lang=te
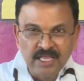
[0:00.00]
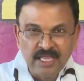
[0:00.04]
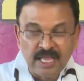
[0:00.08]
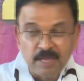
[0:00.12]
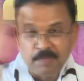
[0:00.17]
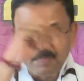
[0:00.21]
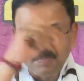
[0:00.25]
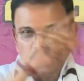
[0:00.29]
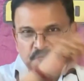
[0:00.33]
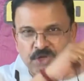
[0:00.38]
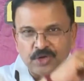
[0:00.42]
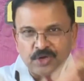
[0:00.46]

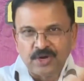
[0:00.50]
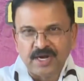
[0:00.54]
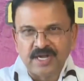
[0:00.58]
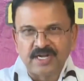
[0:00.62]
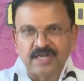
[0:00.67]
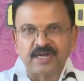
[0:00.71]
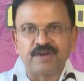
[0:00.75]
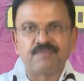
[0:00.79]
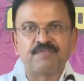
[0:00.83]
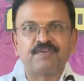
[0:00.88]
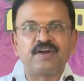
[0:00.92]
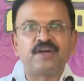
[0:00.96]
ఏపీ
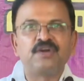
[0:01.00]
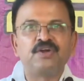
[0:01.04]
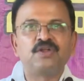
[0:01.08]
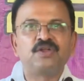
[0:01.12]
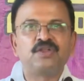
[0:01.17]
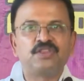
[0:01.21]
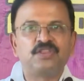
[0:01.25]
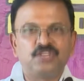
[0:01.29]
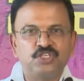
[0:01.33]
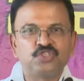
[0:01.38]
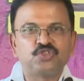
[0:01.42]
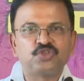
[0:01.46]
యునైటెడ్
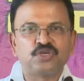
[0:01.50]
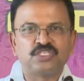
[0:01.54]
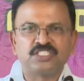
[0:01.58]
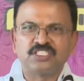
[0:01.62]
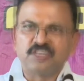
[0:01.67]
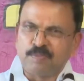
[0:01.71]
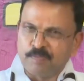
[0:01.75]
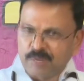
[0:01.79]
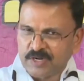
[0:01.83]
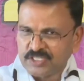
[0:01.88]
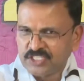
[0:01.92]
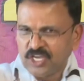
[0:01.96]
ఫ్రంట్ను
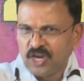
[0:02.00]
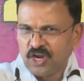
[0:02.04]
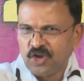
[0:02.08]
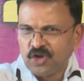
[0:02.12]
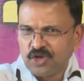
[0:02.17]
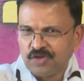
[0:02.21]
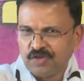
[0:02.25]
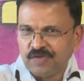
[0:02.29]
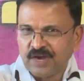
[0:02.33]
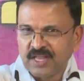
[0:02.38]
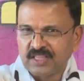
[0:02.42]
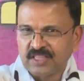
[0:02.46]
తీసుకొస్తాం
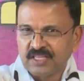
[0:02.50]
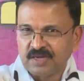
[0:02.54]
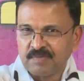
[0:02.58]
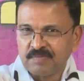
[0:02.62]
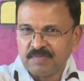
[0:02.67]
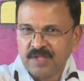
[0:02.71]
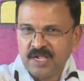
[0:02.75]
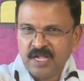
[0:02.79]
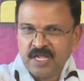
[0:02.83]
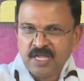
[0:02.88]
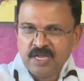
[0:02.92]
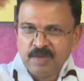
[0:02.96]
ప్రజల్లోకి వెళతాం
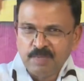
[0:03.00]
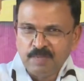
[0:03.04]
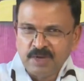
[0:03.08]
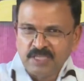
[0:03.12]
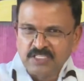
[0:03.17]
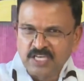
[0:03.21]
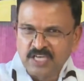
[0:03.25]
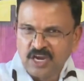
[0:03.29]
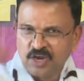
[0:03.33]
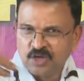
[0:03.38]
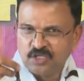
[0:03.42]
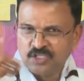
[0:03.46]

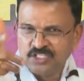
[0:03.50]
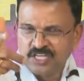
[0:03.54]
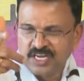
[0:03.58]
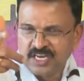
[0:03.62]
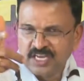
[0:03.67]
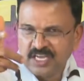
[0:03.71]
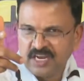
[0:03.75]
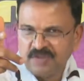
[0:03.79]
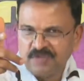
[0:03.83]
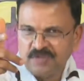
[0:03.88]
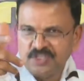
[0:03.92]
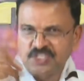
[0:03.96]
ప్రజల్లో
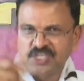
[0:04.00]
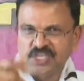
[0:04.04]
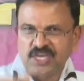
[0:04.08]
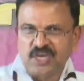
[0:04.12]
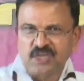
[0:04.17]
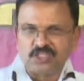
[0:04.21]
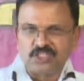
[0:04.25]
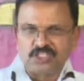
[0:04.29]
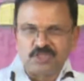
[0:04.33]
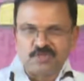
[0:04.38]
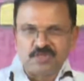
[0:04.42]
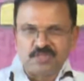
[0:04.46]
జరిగిన
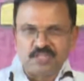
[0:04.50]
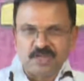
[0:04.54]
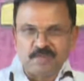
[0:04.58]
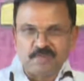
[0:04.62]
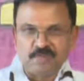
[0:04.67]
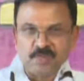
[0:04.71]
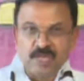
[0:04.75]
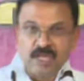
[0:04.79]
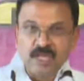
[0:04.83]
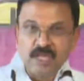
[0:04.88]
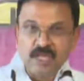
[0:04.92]
విషయాలు చెబుతాం